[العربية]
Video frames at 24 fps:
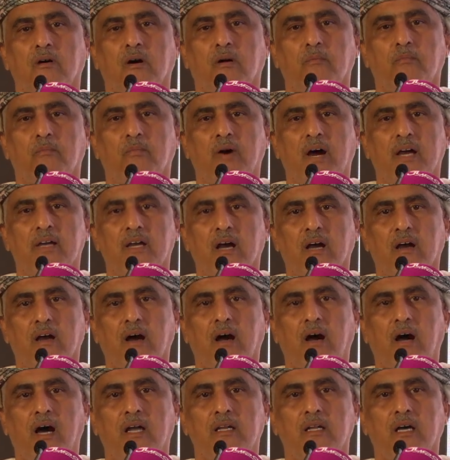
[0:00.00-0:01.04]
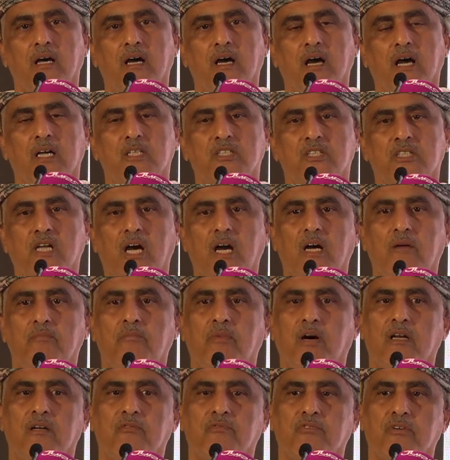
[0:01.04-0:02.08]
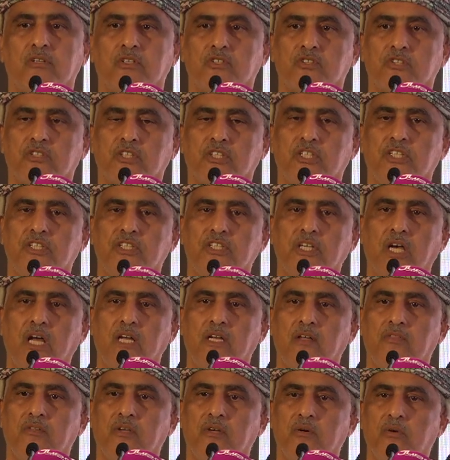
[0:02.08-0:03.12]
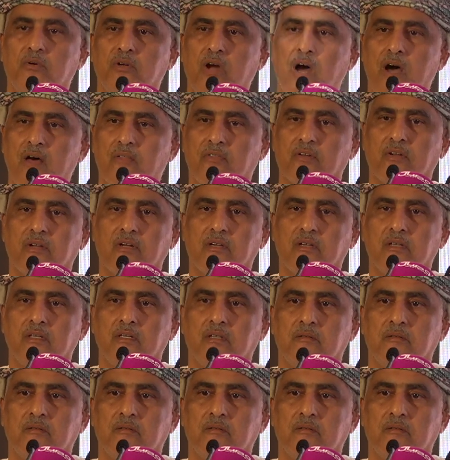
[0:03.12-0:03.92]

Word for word: ما يقع على الشعب الفلسطيني الذي يناضل